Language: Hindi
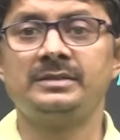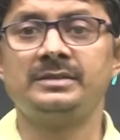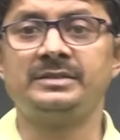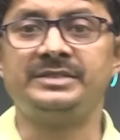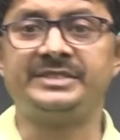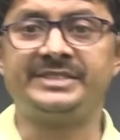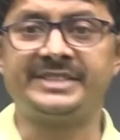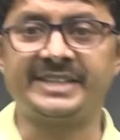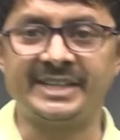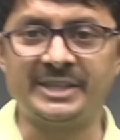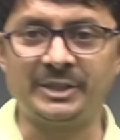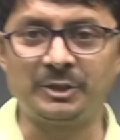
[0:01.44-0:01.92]

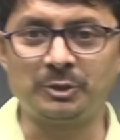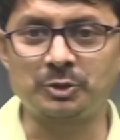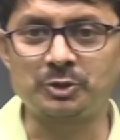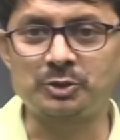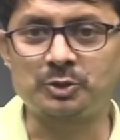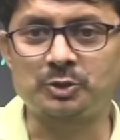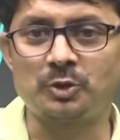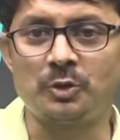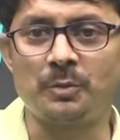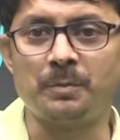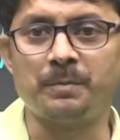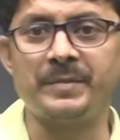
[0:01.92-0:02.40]
जय हिंद
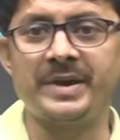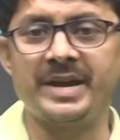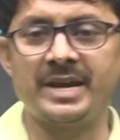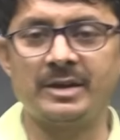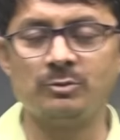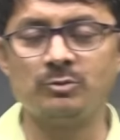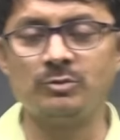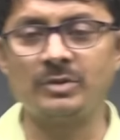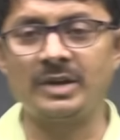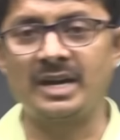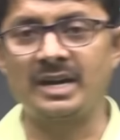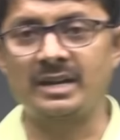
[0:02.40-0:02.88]
दोस्तों मैं
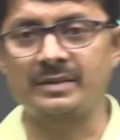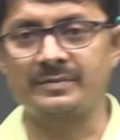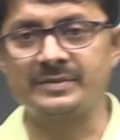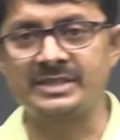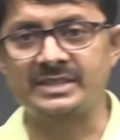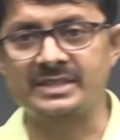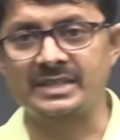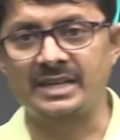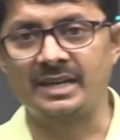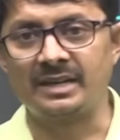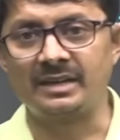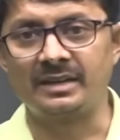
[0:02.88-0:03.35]
हूं आर
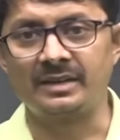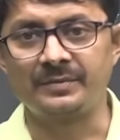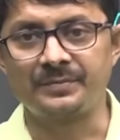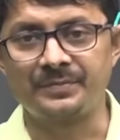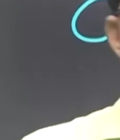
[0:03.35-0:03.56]
विशाल